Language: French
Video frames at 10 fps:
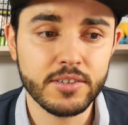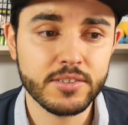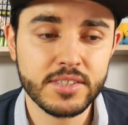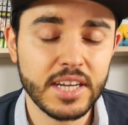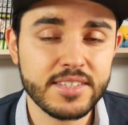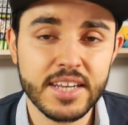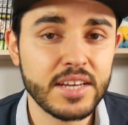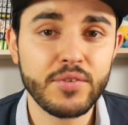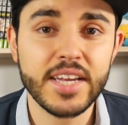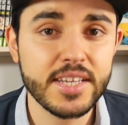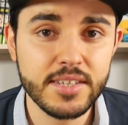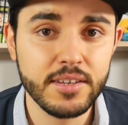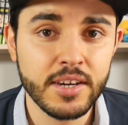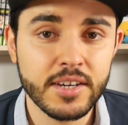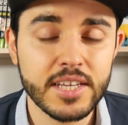ça, là, ça les a
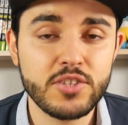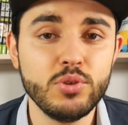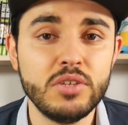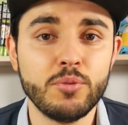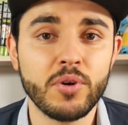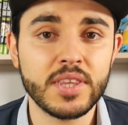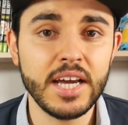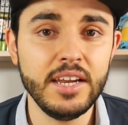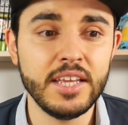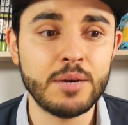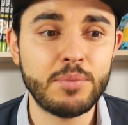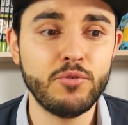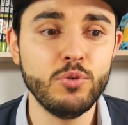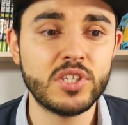fracassés. Natsu, au niveau mental, il n'a pas voulu